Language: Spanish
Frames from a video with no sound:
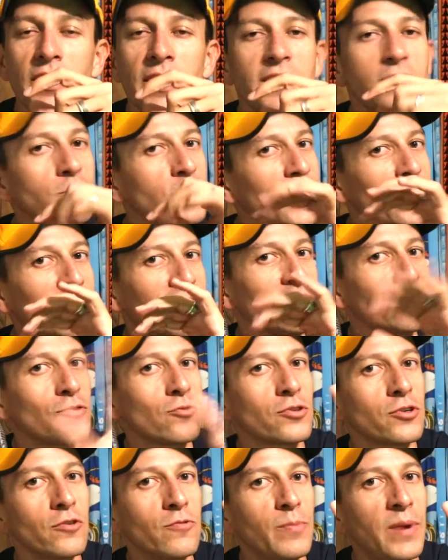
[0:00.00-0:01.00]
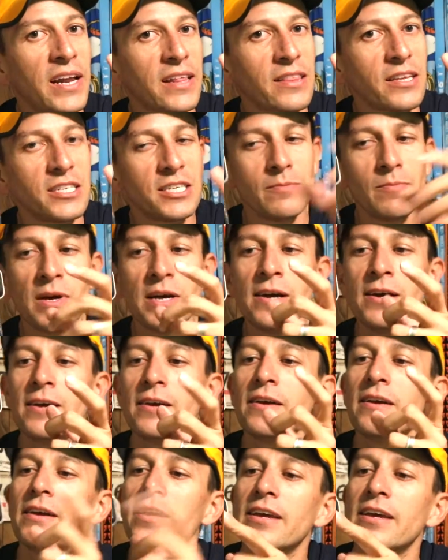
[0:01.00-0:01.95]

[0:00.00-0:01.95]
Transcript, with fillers: Es una solución baratísima